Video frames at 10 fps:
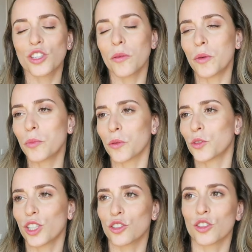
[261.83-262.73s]
O también
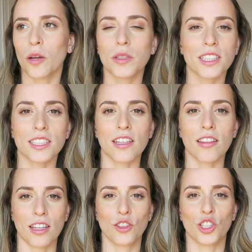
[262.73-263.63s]
podemos ser totalmente
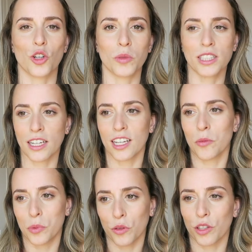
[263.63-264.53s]
sinceros y comentar que
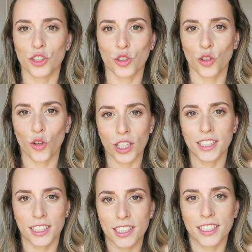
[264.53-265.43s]
el proceso en
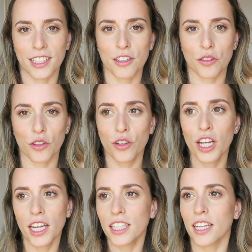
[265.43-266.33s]
sí de selección
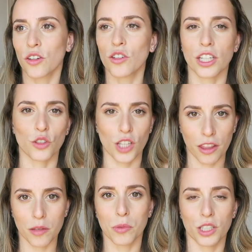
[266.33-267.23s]
es algo que nos
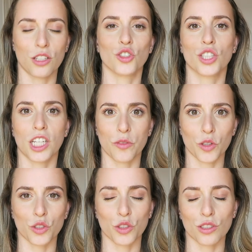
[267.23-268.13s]
hace ponernos
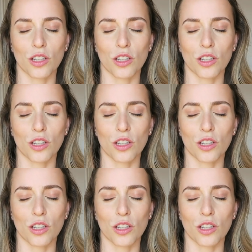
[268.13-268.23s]
nerviosos,